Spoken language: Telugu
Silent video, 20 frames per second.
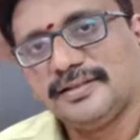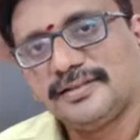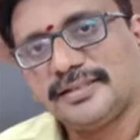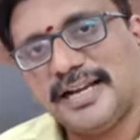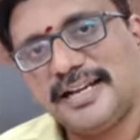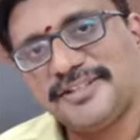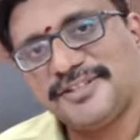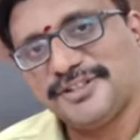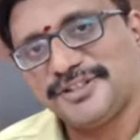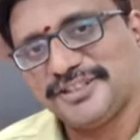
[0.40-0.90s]

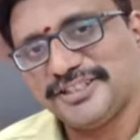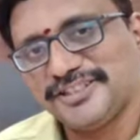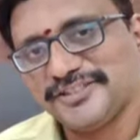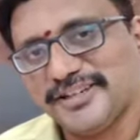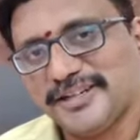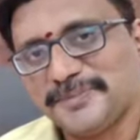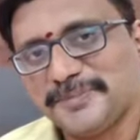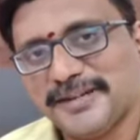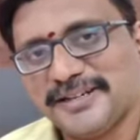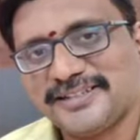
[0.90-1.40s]
సాయి
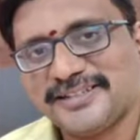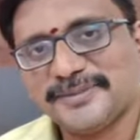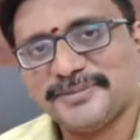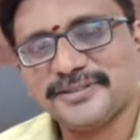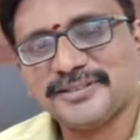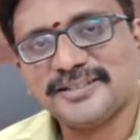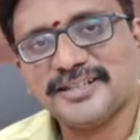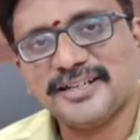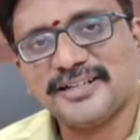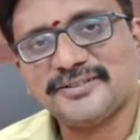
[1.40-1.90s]
జ్యోతిషవాణి ప్రేక్ష
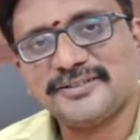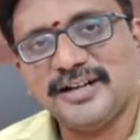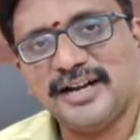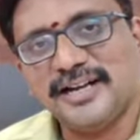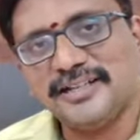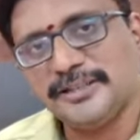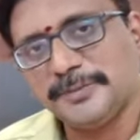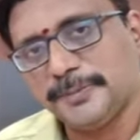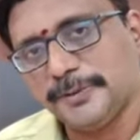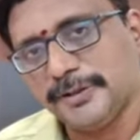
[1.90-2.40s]
నమస్కారం
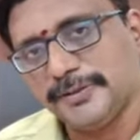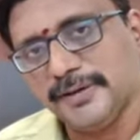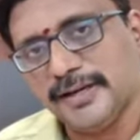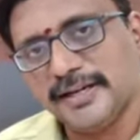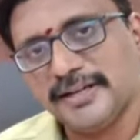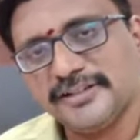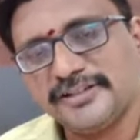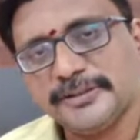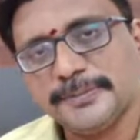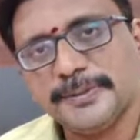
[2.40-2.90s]
ఆదిపుడి
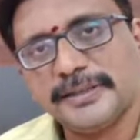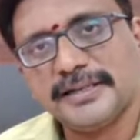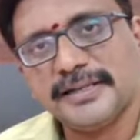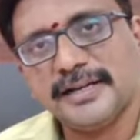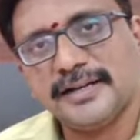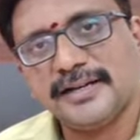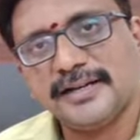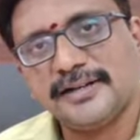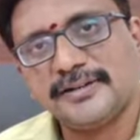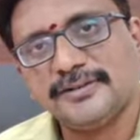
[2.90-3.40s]
వారి నిత్య
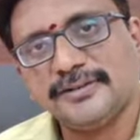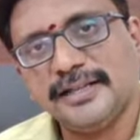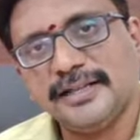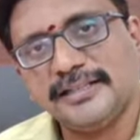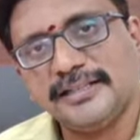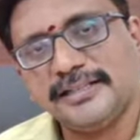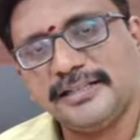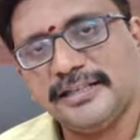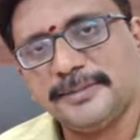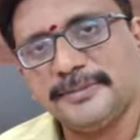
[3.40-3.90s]
పరిహారాలు
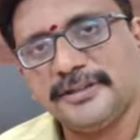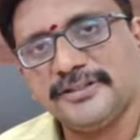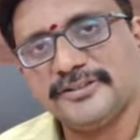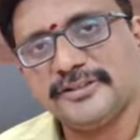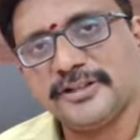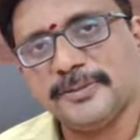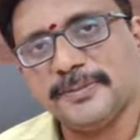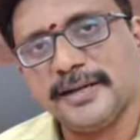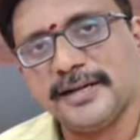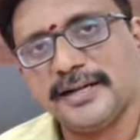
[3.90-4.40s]
డైలీ
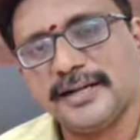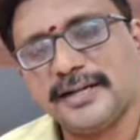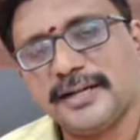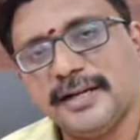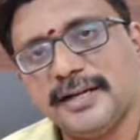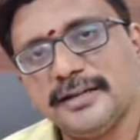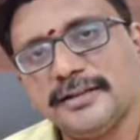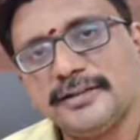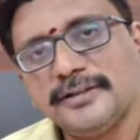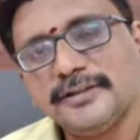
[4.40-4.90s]
రెమెడీస్లో
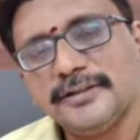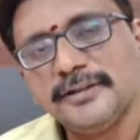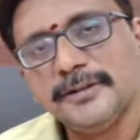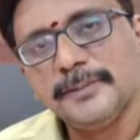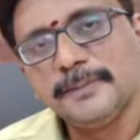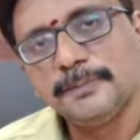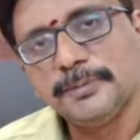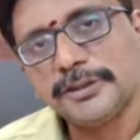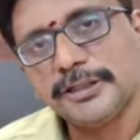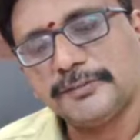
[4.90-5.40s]
భాగంగా
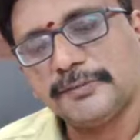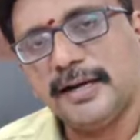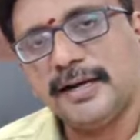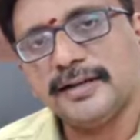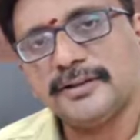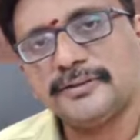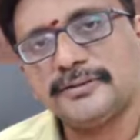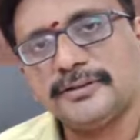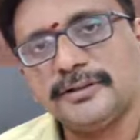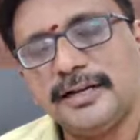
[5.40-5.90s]

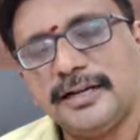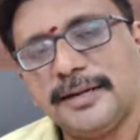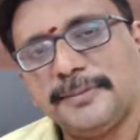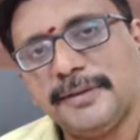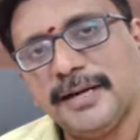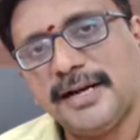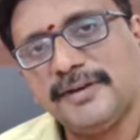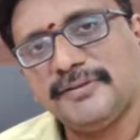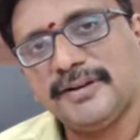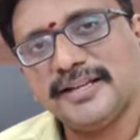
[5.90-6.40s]
బుధవారం
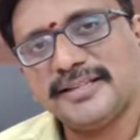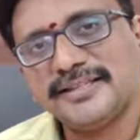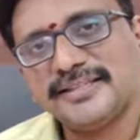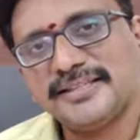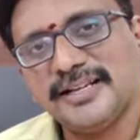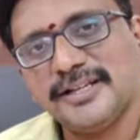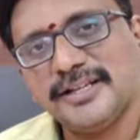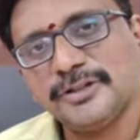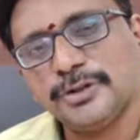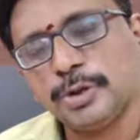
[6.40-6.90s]

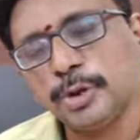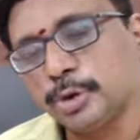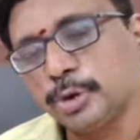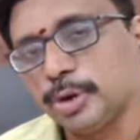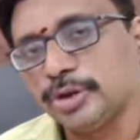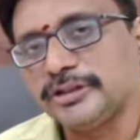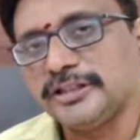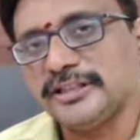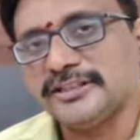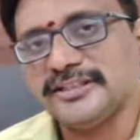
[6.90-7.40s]
అమావాస్య
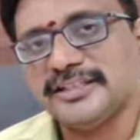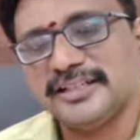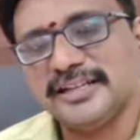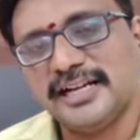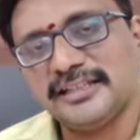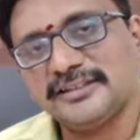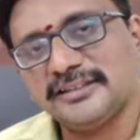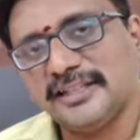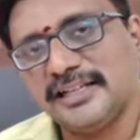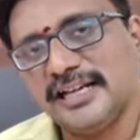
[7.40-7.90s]
చతుర్దశి
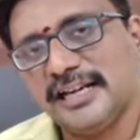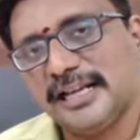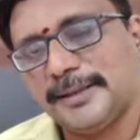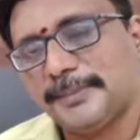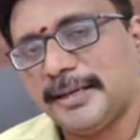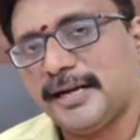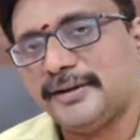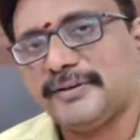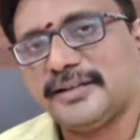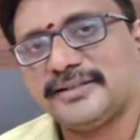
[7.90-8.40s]
రాత్రి గల
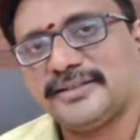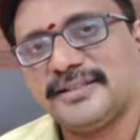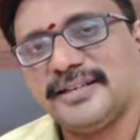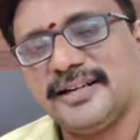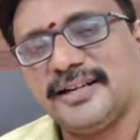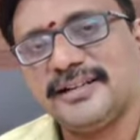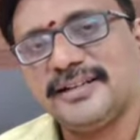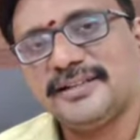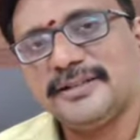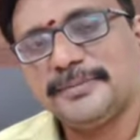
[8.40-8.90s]
అమావాస్య
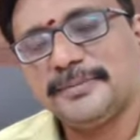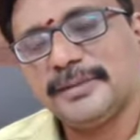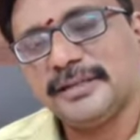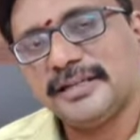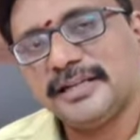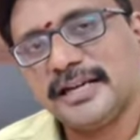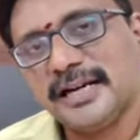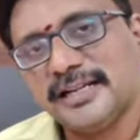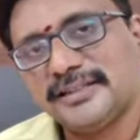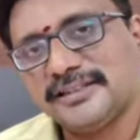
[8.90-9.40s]

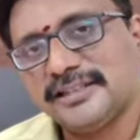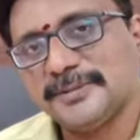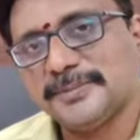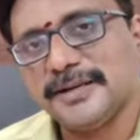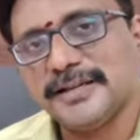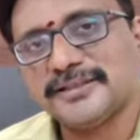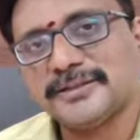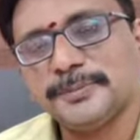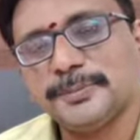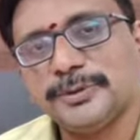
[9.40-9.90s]
మరి కార్తీక
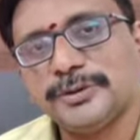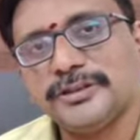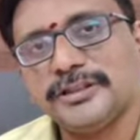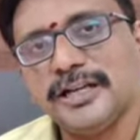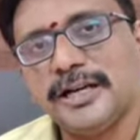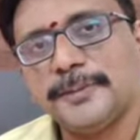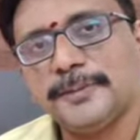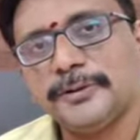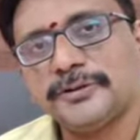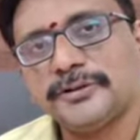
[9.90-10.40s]
మాసం
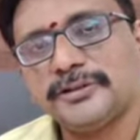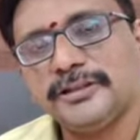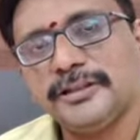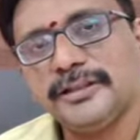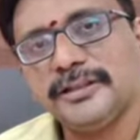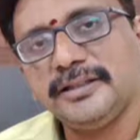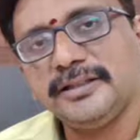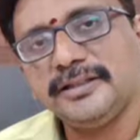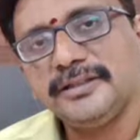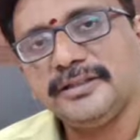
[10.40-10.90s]
పూర్తిగా
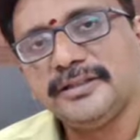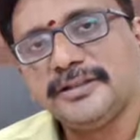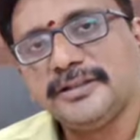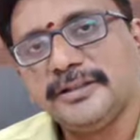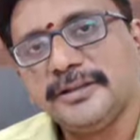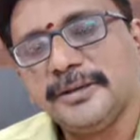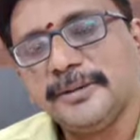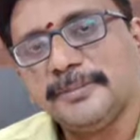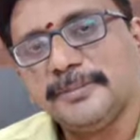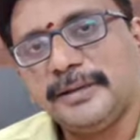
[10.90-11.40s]
పోతుంది
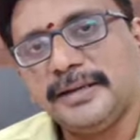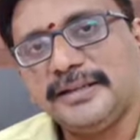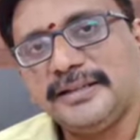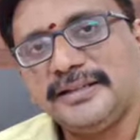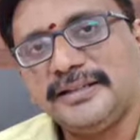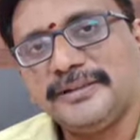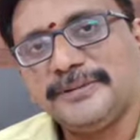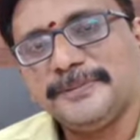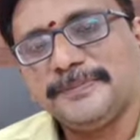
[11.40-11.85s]
మరి